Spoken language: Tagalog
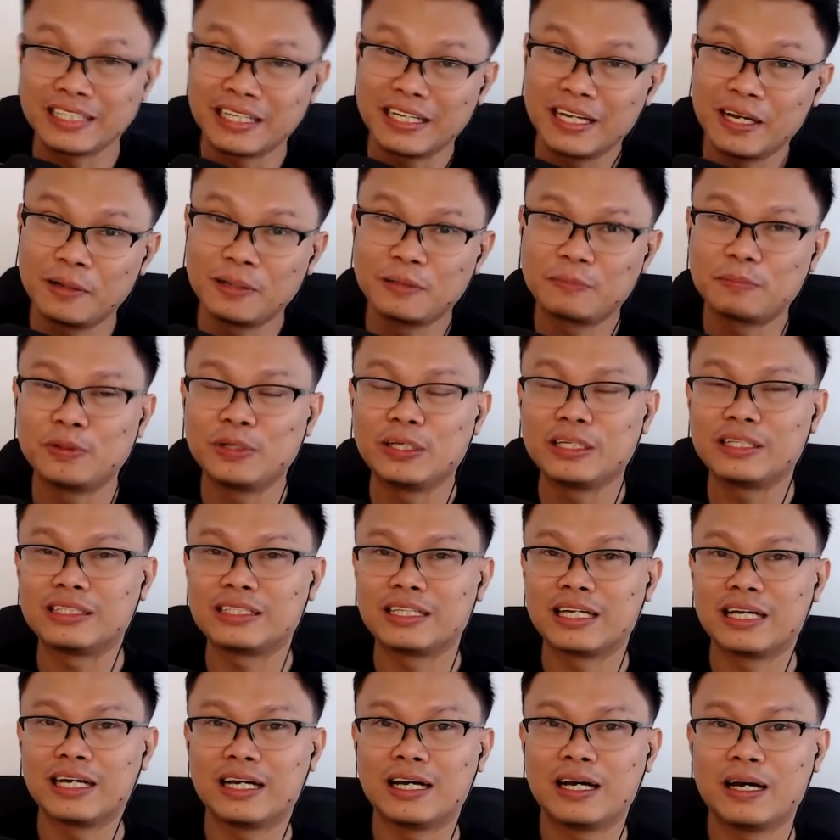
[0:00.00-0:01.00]
Salamat ulit
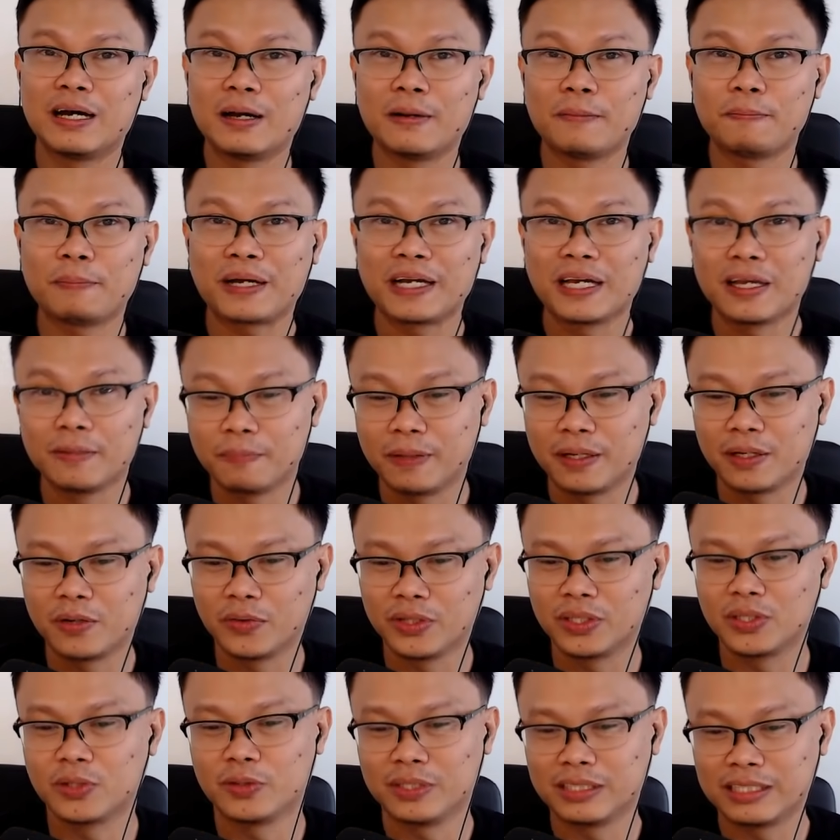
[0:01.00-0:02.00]
sa
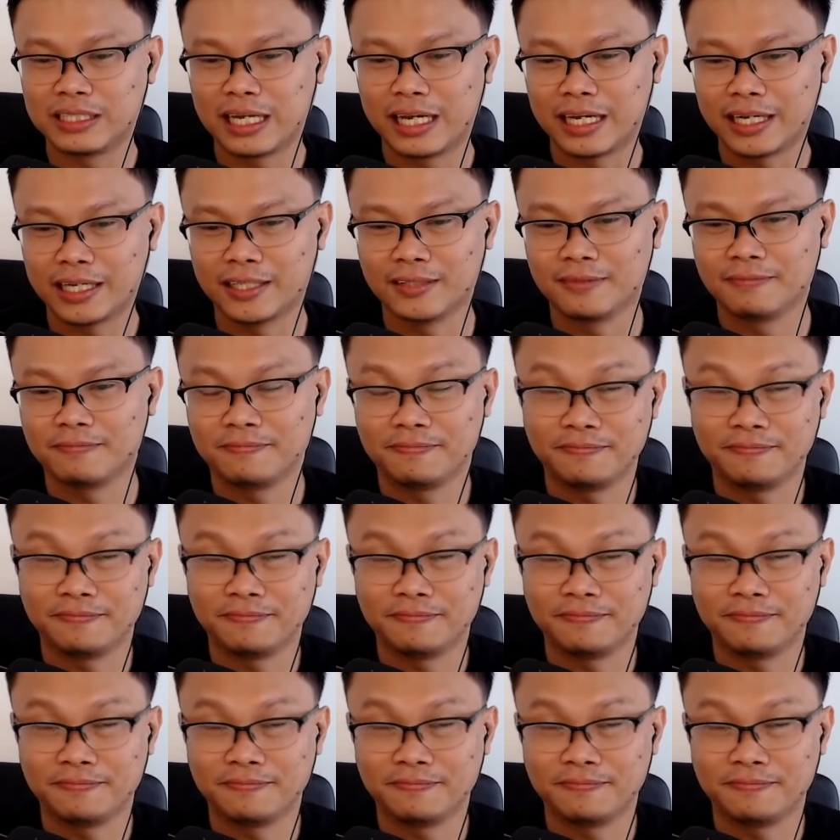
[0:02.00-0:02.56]
pakikipagkwentuhan sa akin.